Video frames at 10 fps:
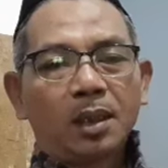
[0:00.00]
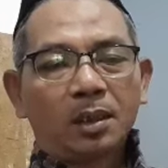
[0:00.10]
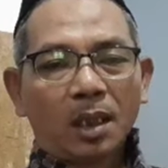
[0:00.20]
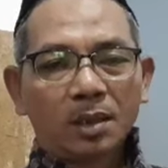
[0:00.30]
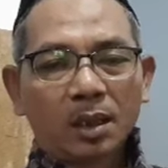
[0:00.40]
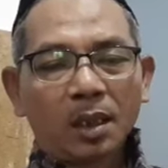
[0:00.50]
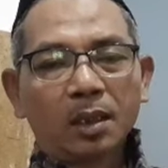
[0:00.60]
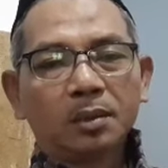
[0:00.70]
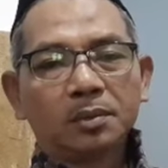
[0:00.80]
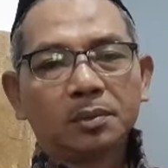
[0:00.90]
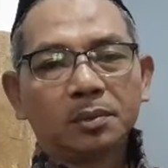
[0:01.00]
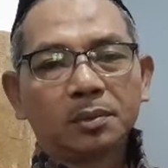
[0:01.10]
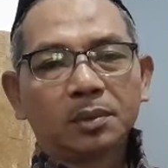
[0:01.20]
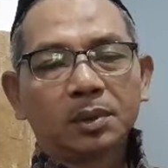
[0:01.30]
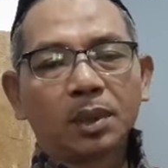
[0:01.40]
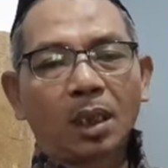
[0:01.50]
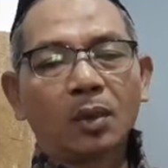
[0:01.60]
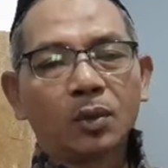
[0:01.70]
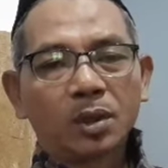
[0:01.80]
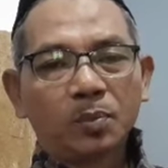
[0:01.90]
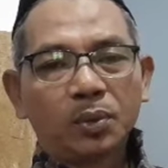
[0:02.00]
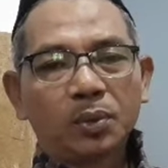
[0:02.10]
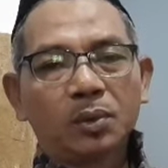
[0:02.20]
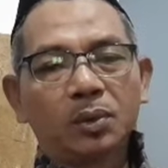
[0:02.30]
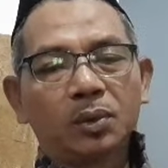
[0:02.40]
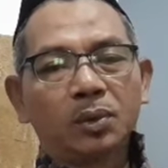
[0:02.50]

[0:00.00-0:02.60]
kita sering terlalu sibuk